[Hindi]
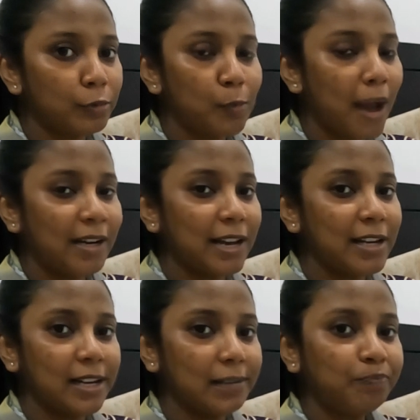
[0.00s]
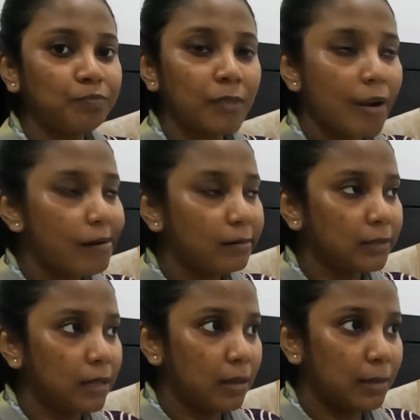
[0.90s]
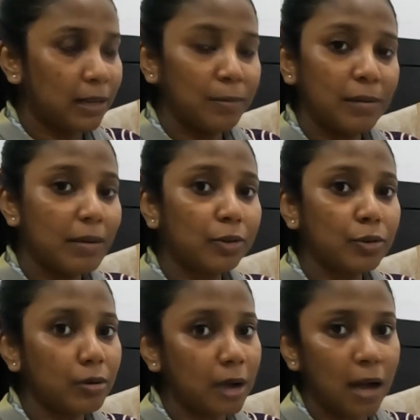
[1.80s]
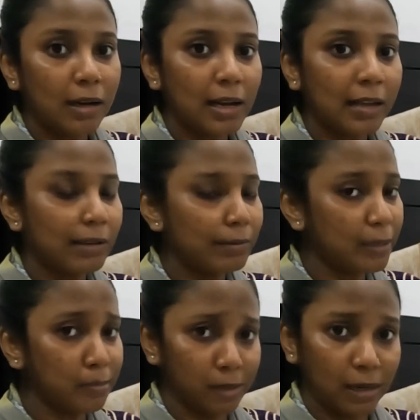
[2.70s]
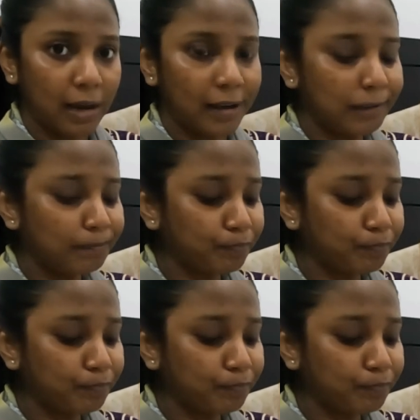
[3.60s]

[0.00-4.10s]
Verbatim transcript: उपाय नहीं है आ, मतलब नमक तो खाना एकदम भी मना है